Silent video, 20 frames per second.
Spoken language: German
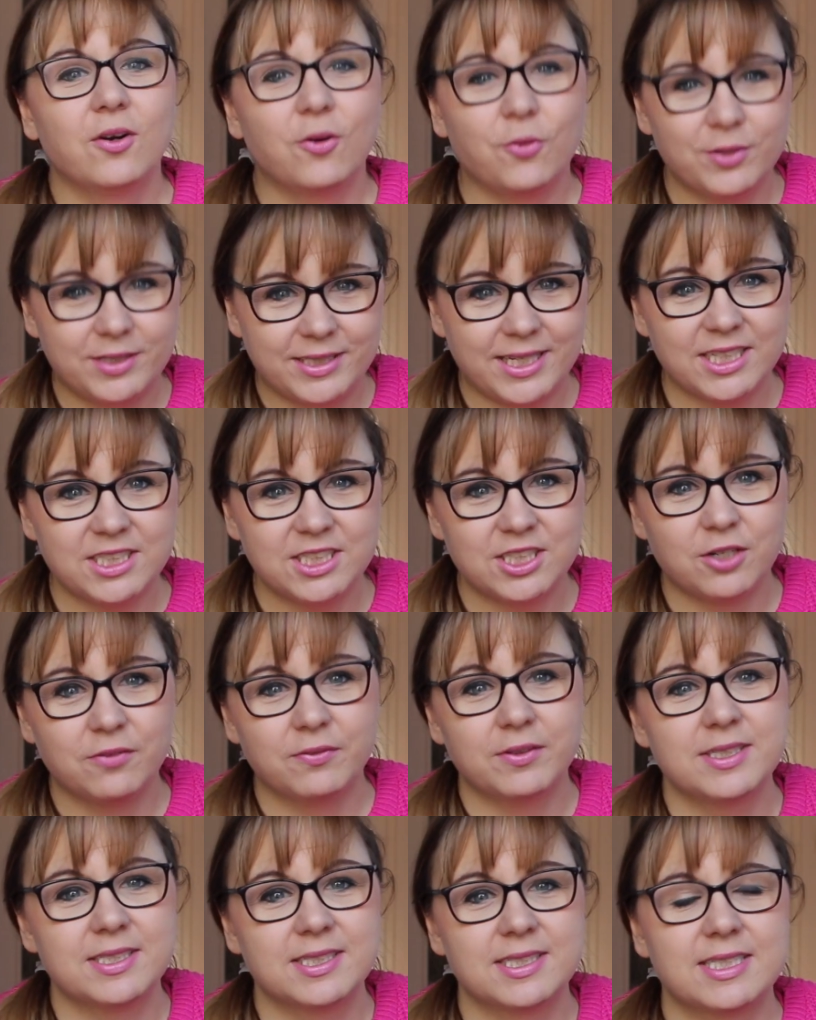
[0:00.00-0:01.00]
Und dann schauen
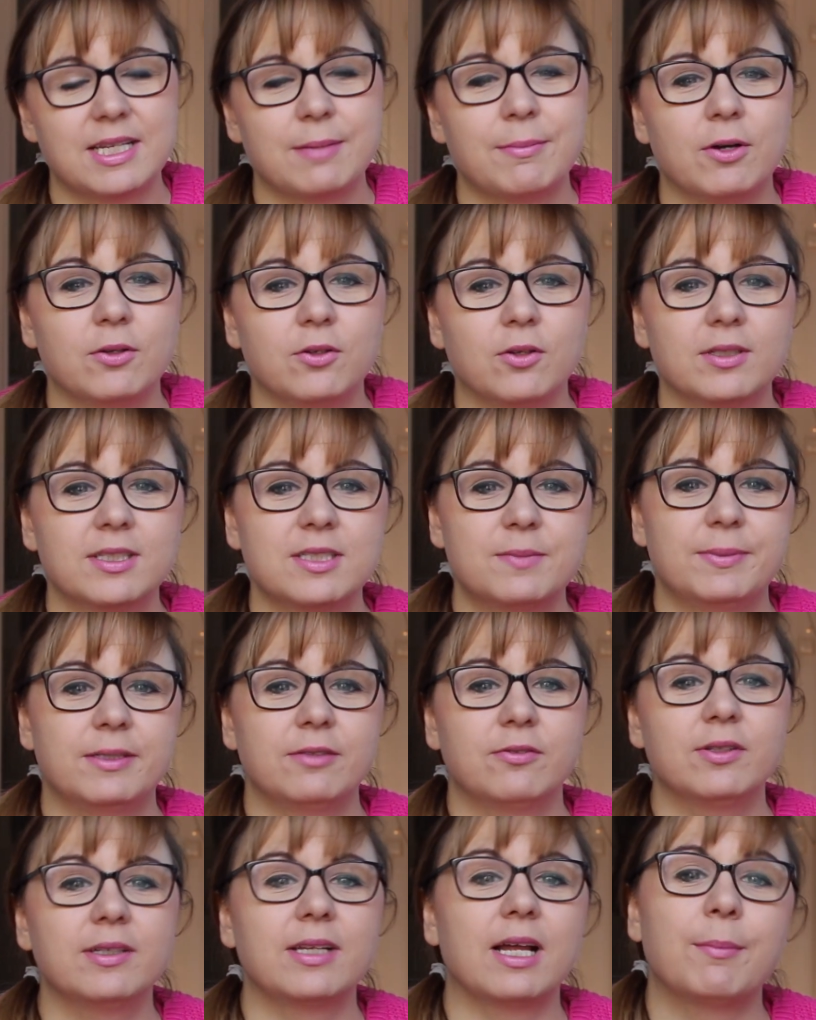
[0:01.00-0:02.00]
wir uns zusammen auch noch das
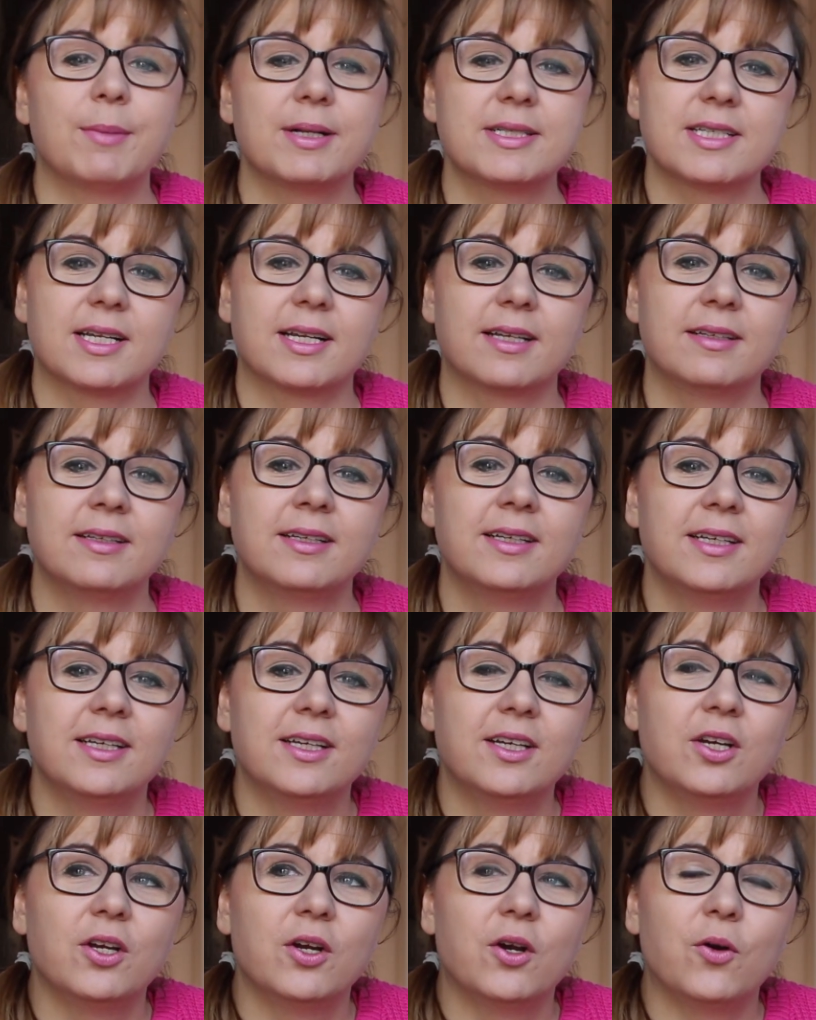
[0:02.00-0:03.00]
Bild von damals an.
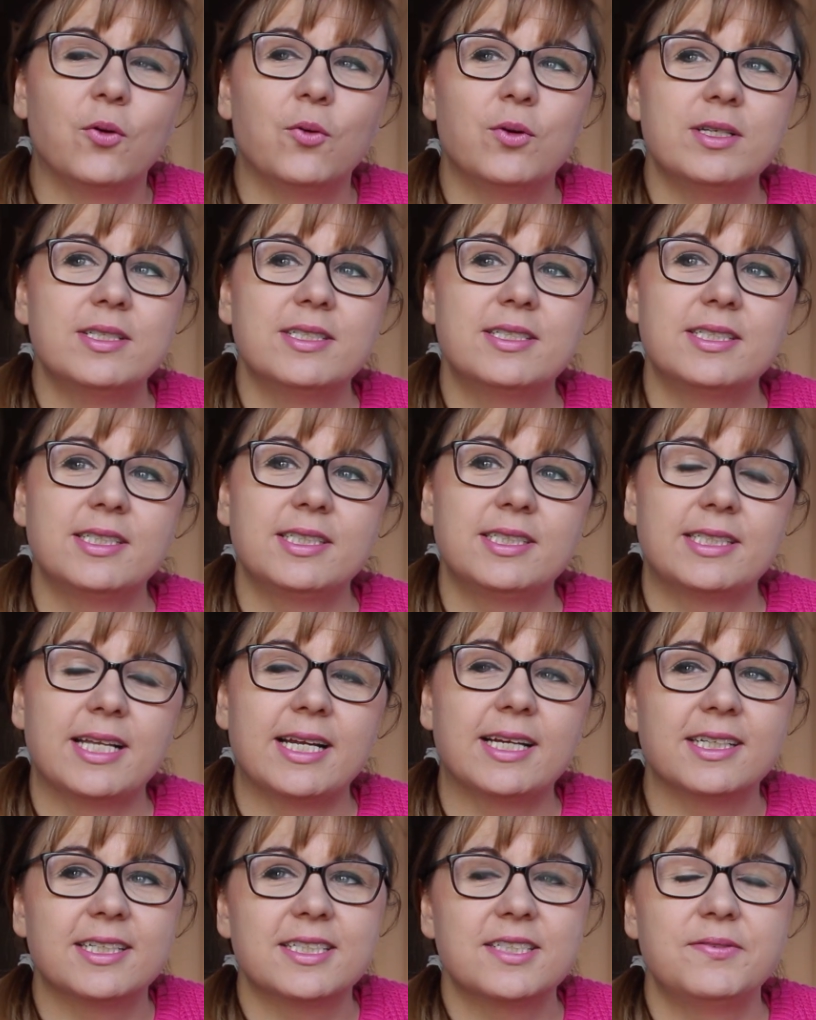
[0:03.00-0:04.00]
Und ich
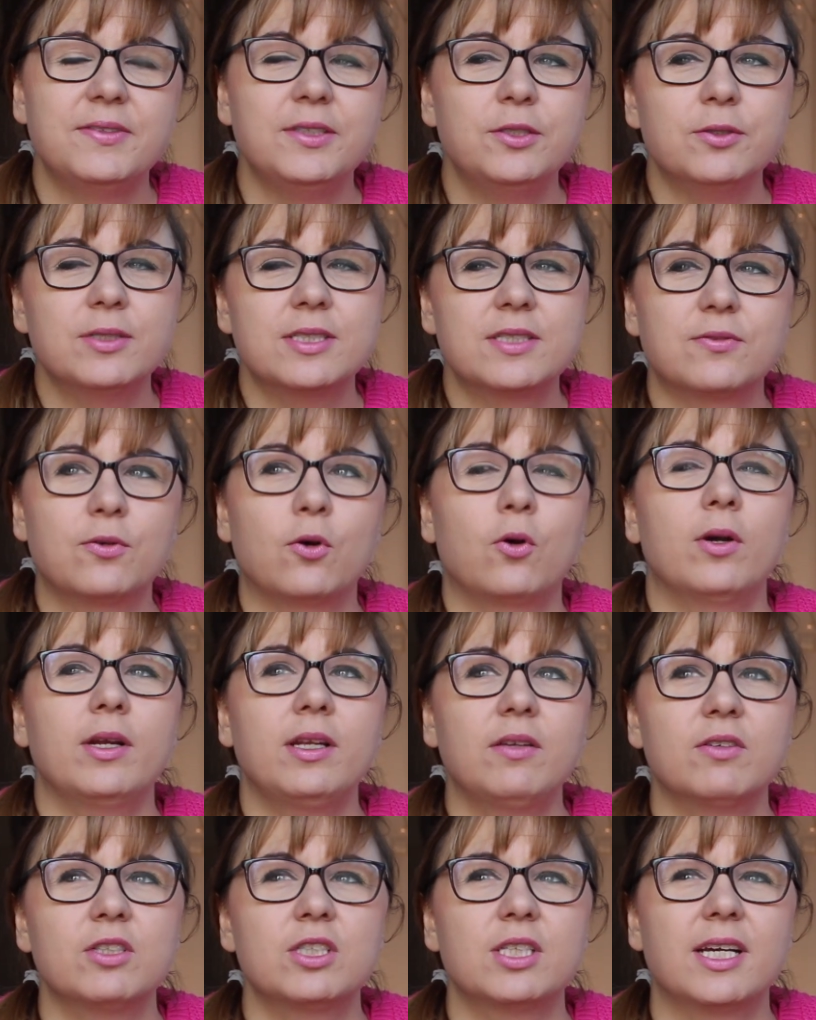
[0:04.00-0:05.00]
denke, das Video ist für
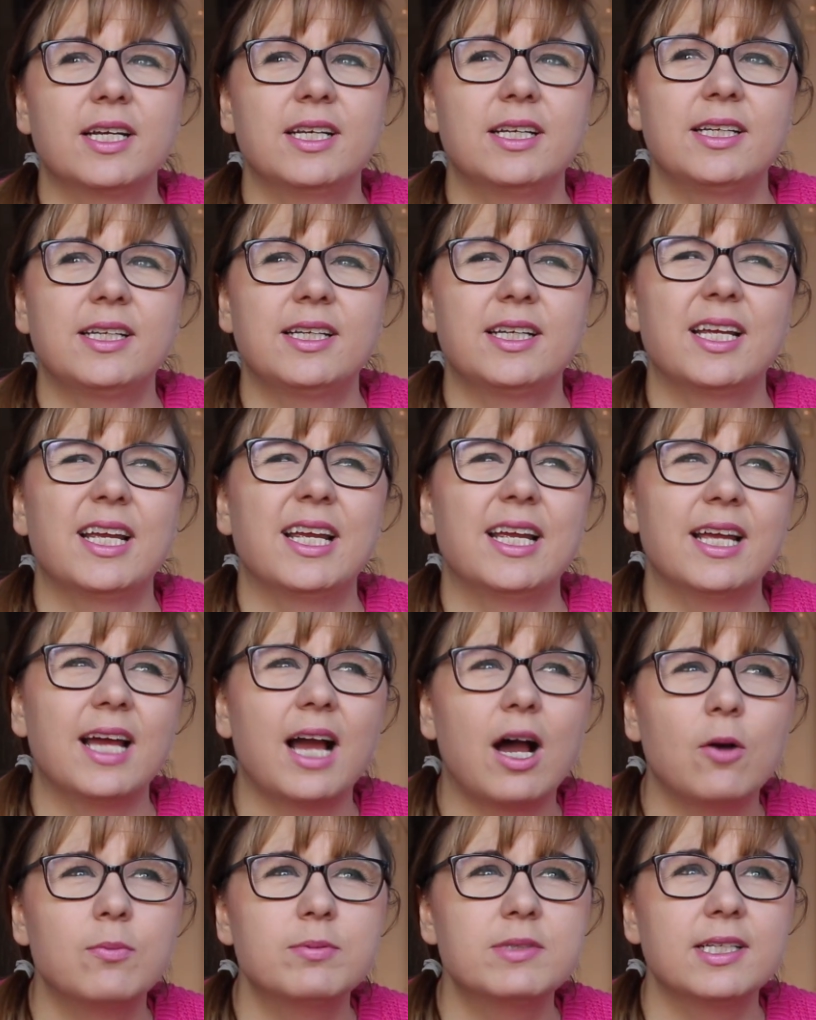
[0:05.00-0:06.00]
euch wahrscheinlich
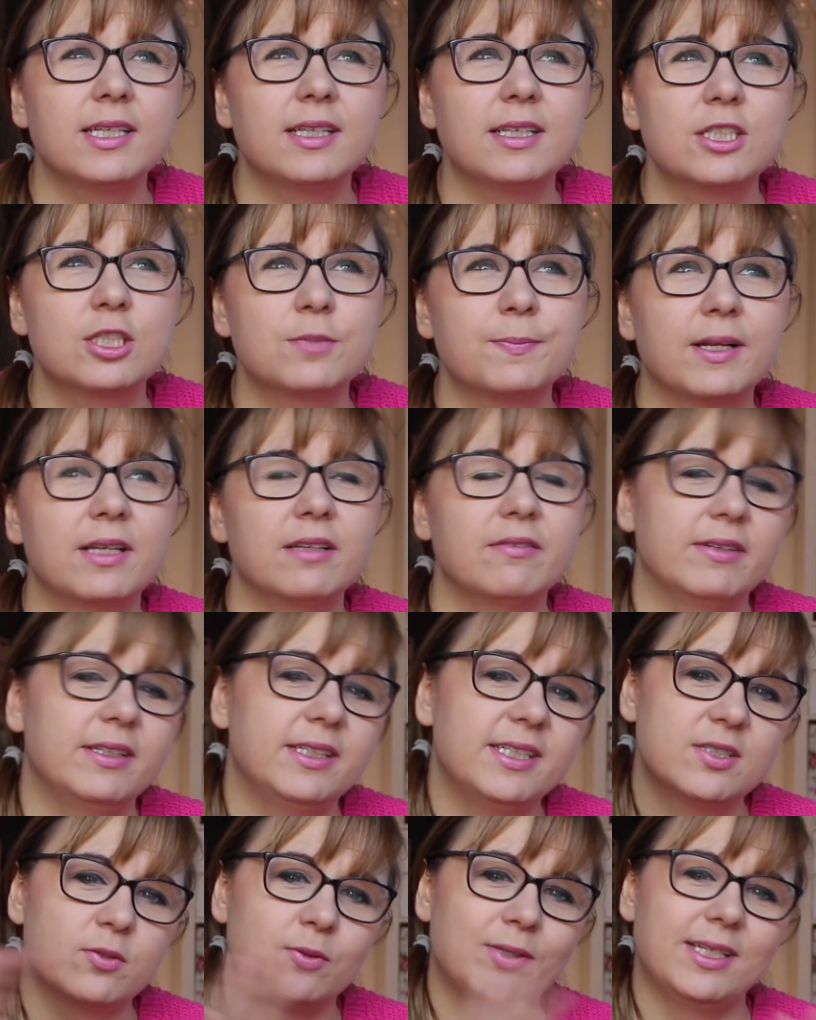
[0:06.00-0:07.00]
hauptsächlich spannend, wenn
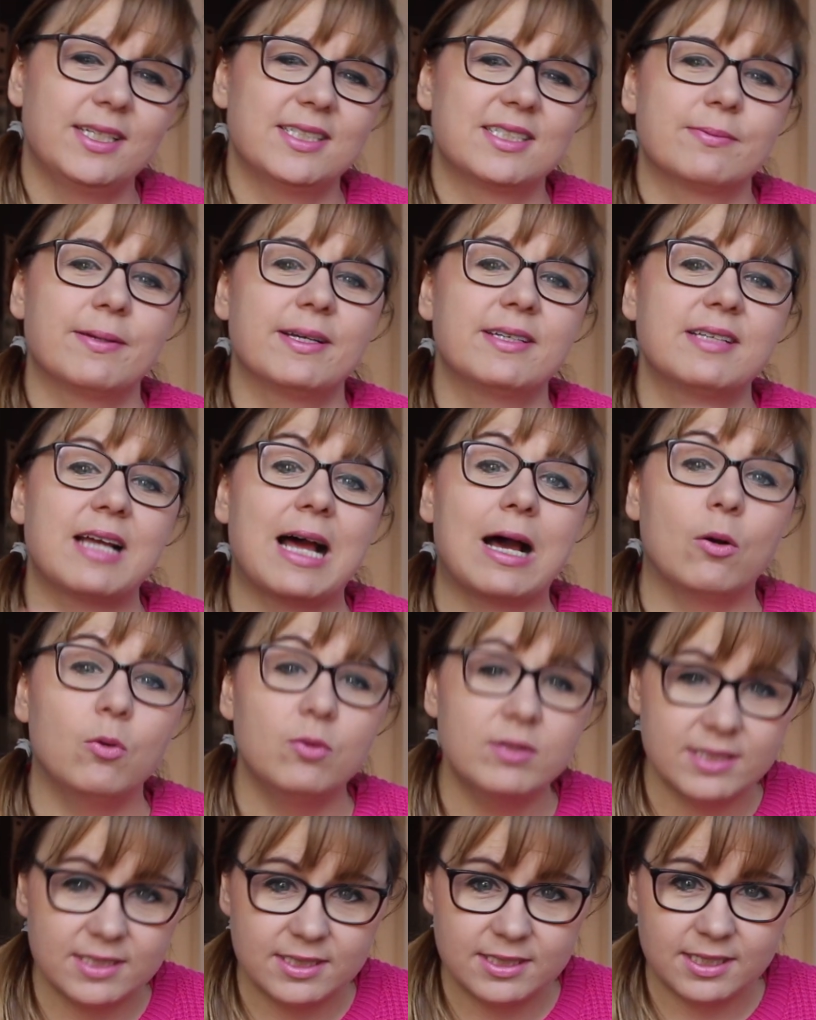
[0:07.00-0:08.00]
ihr so in den
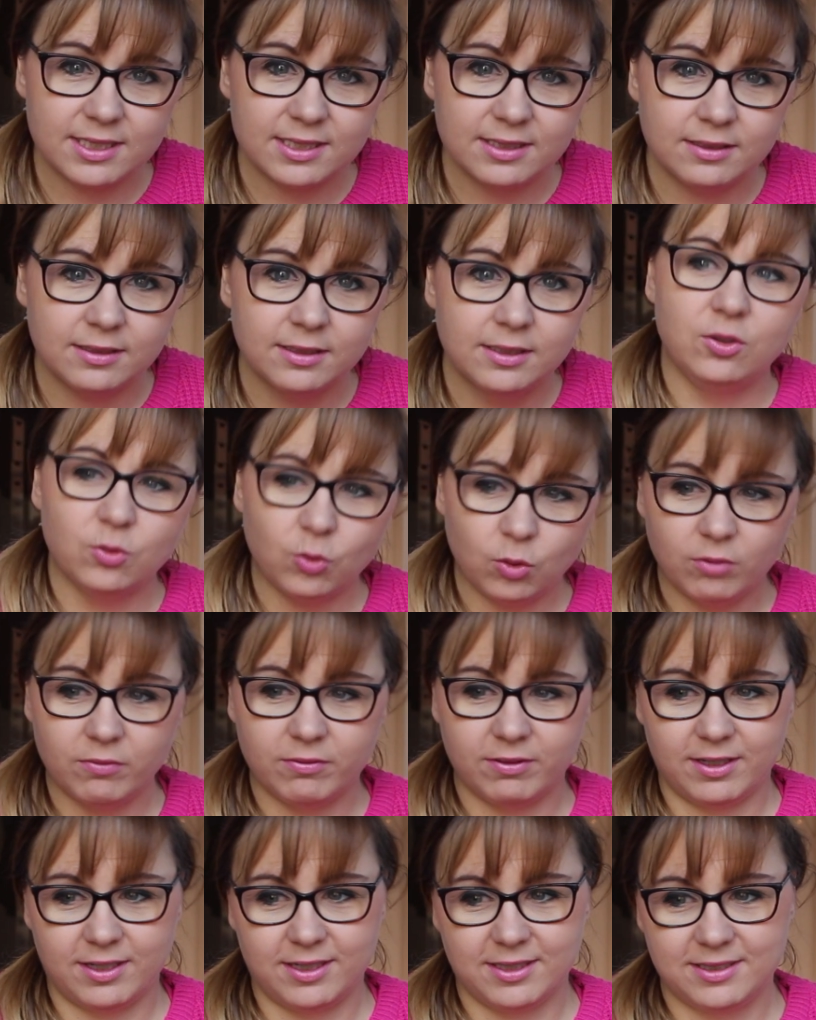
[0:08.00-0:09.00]
2000ern jung
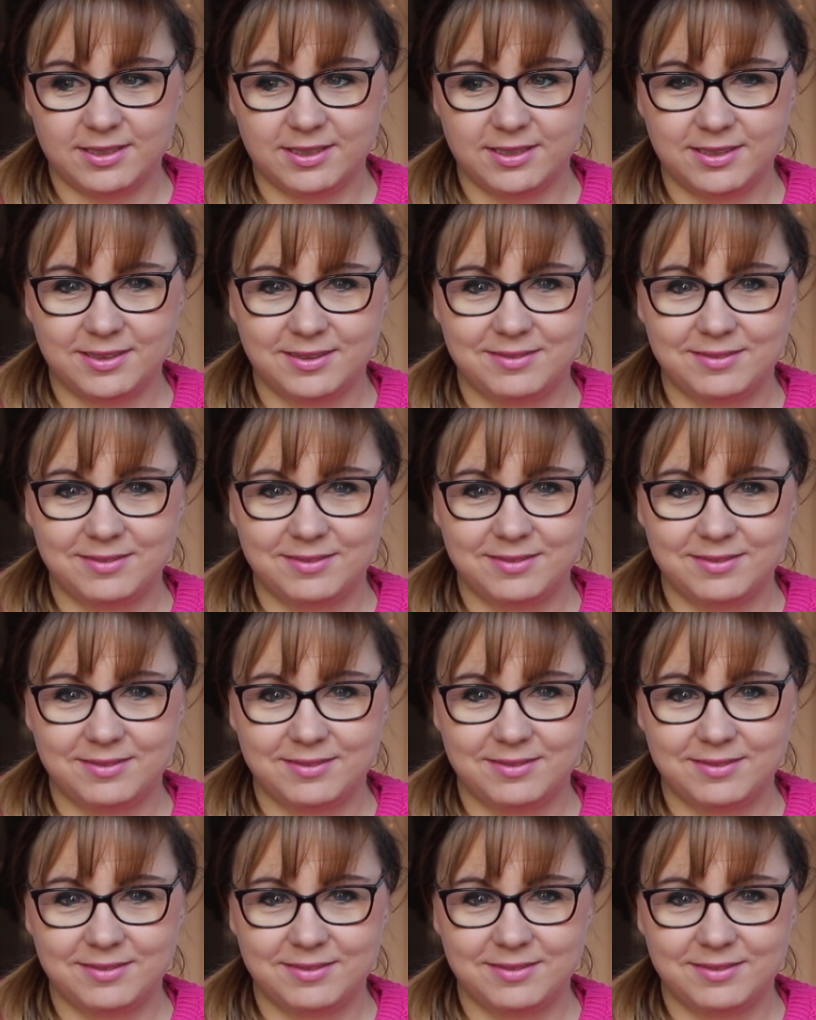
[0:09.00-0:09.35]
wart.